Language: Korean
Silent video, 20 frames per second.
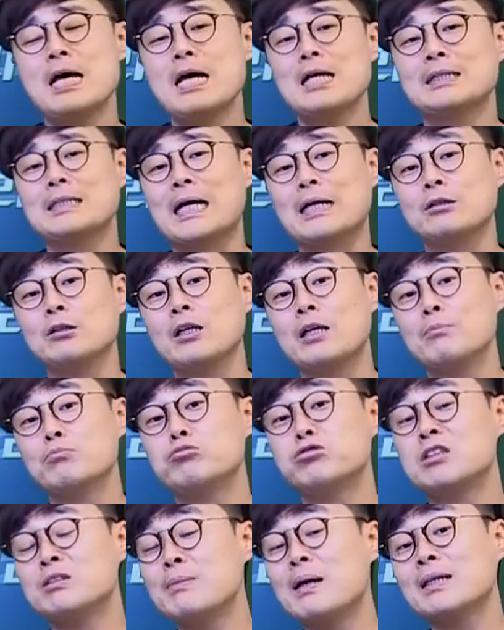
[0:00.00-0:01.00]
작년에
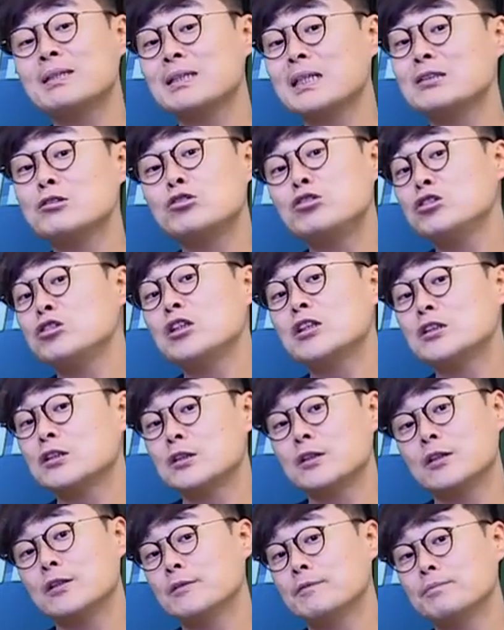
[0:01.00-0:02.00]
무지막지한 수능이었어요.